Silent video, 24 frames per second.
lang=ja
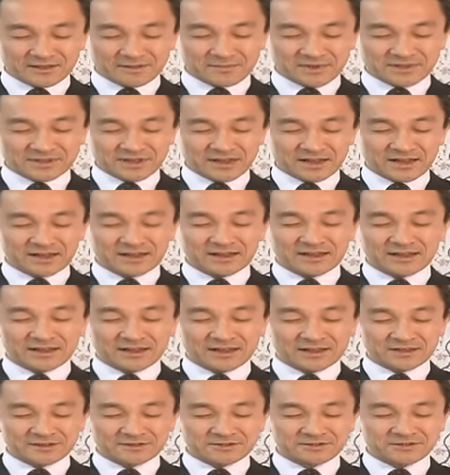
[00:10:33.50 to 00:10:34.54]
また
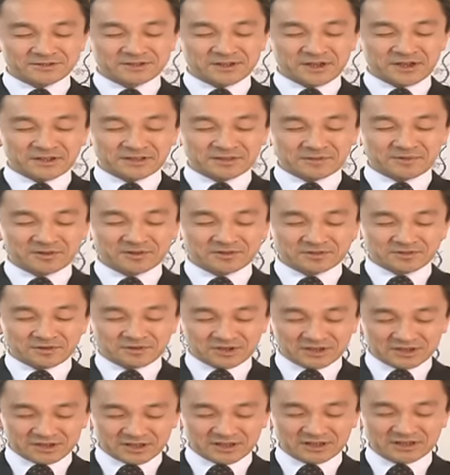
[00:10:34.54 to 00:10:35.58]
悔い改める
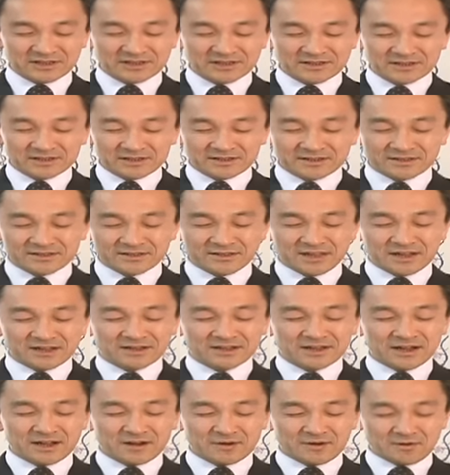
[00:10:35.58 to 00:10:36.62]
時に
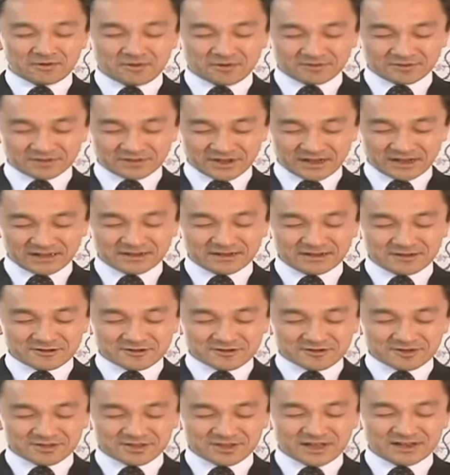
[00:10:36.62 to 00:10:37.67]
何が起こるか
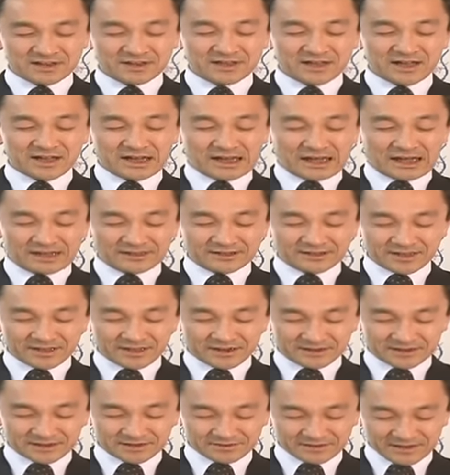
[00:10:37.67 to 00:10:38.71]
何が与
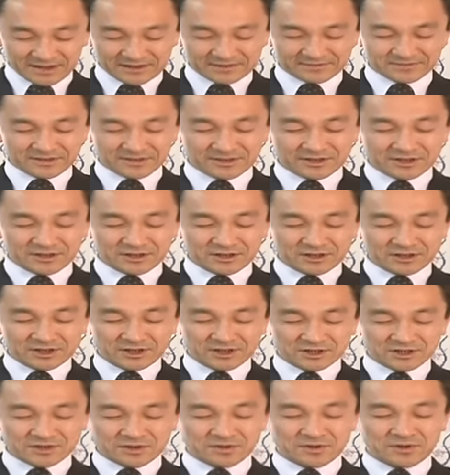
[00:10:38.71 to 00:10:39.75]
えられるか
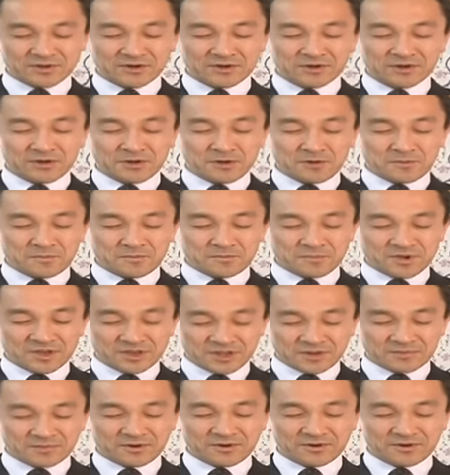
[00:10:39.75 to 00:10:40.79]
その身
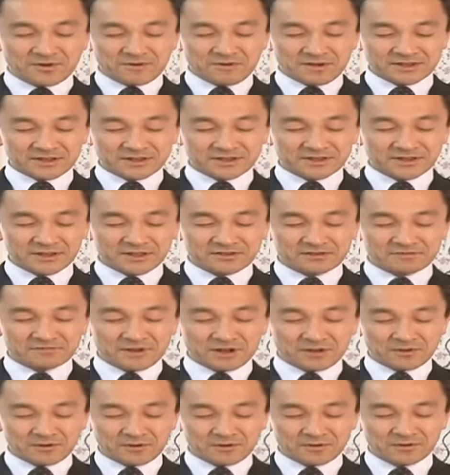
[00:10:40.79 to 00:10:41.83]
にも私たち
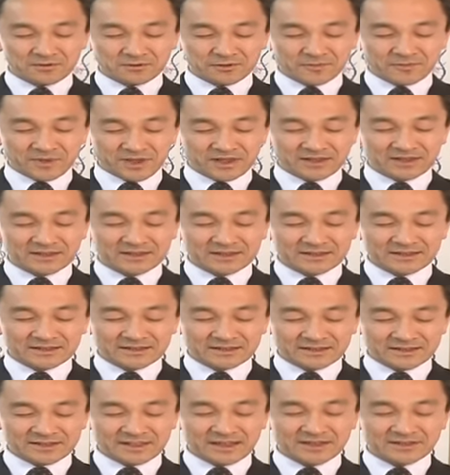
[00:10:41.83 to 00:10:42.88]
は心を留め
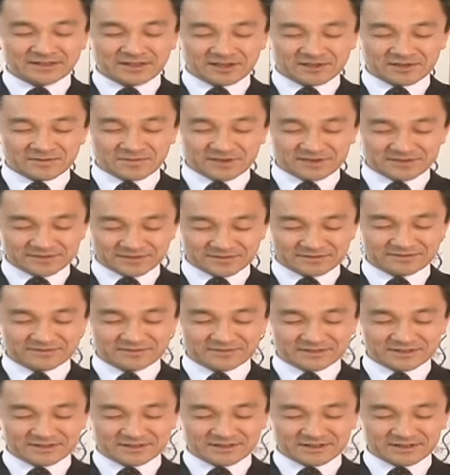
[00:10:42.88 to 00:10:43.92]
期待いたします
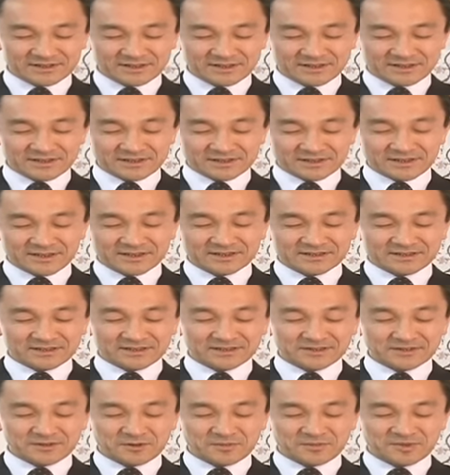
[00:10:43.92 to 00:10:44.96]

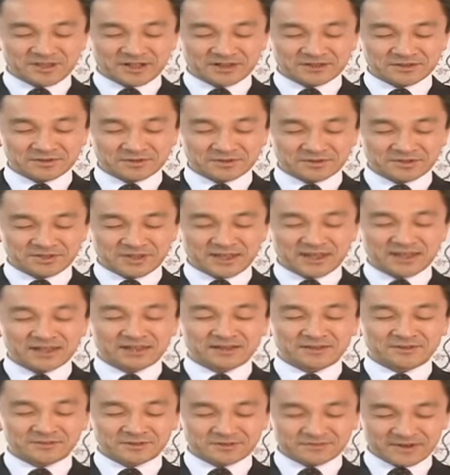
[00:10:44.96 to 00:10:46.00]
イエス・キリストの皆によっ
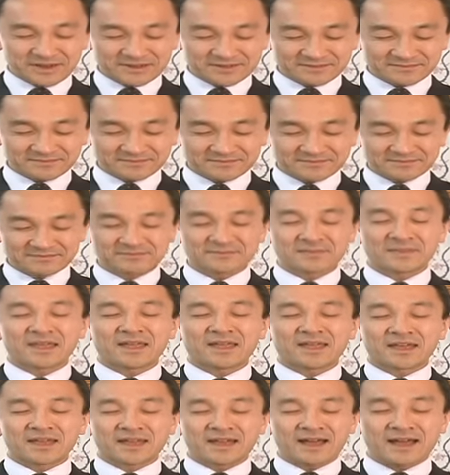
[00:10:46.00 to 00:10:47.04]
て祈ります
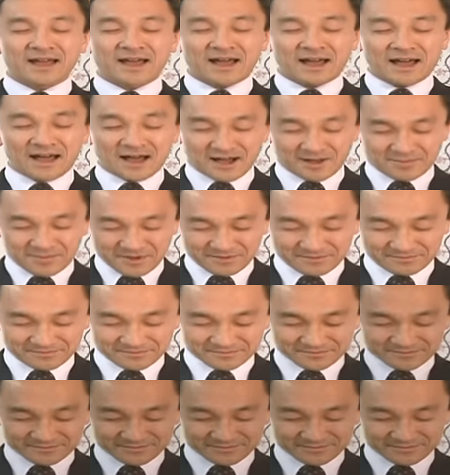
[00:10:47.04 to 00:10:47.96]
アーメン